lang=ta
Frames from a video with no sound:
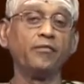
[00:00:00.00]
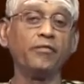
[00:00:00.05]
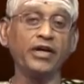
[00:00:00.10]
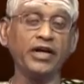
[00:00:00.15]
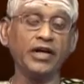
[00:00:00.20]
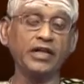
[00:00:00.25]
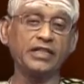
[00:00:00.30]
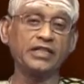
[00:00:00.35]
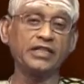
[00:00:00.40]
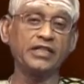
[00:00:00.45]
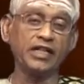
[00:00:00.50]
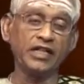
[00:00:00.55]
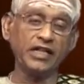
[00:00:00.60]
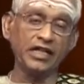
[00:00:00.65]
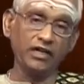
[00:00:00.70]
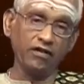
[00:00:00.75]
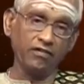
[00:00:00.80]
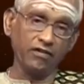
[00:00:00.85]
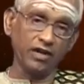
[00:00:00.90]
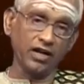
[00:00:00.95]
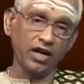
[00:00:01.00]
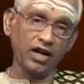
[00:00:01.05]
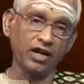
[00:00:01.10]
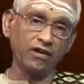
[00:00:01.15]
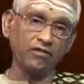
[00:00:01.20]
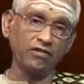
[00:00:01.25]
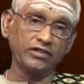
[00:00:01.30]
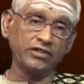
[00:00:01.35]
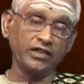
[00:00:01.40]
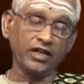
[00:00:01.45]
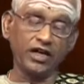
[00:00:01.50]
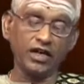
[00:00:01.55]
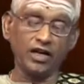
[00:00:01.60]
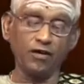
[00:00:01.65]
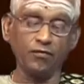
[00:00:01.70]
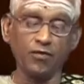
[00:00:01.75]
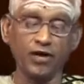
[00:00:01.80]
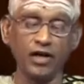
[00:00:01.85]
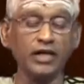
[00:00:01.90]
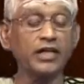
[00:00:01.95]
மிக சிறியவனாக
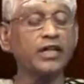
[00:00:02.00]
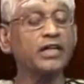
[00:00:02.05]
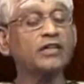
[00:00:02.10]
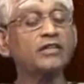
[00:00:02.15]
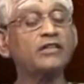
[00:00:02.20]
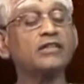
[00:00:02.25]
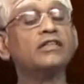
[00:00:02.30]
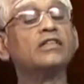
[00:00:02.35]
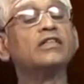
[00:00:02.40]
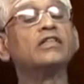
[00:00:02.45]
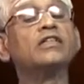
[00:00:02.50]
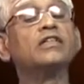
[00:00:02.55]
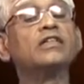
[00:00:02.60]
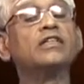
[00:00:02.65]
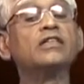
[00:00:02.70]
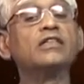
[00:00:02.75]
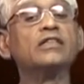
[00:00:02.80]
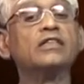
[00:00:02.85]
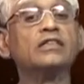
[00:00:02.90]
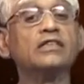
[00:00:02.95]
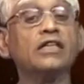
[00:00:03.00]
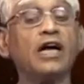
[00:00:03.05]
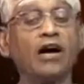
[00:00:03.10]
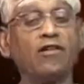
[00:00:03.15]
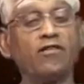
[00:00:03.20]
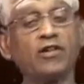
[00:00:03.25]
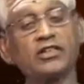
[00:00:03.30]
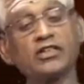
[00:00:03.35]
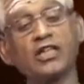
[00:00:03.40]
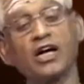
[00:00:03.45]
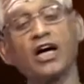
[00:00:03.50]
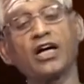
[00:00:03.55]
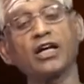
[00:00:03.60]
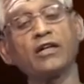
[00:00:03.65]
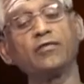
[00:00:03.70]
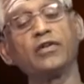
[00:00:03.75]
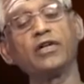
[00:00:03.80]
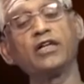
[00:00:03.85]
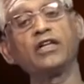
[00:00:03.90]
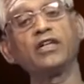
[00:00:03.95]
வந்தானாம் கண்ணன்
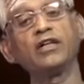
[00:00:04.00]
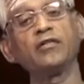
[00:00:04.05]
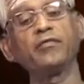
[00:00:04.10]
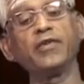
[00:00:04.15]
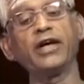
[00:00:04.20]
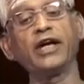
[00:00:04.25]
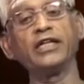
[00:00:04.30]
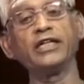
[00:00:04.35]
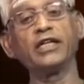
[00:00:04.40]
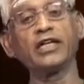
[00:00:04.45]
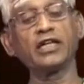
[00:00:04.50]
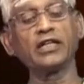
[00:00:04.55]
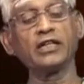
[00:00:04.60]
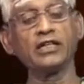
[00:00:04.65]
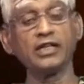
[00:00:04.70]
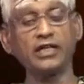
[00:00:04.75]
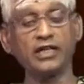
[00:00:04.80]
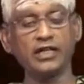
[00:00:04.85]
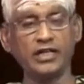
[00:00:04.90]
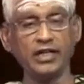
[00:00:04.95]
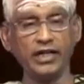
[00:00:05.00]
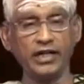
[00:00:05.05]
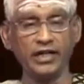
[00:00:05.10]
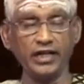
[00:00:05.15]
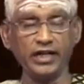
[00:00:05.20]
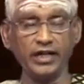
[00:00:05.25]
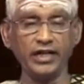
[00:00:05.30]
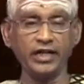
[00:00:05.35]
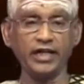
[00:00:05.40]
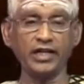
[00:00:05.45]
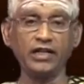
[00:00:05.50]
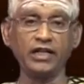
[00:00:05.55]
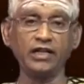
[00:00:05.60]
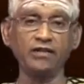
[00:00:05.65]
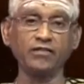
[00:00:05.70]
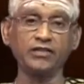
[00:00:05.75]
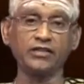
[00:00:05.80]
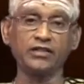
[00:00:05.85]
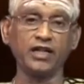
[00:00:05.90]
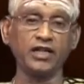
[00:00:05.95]
அவதாரம் என்று மேலிருந்து கீழே
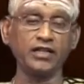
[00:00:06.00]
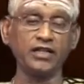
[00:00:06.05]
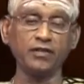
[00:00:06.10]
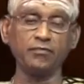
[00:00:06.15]
இறங்கி வந்தான்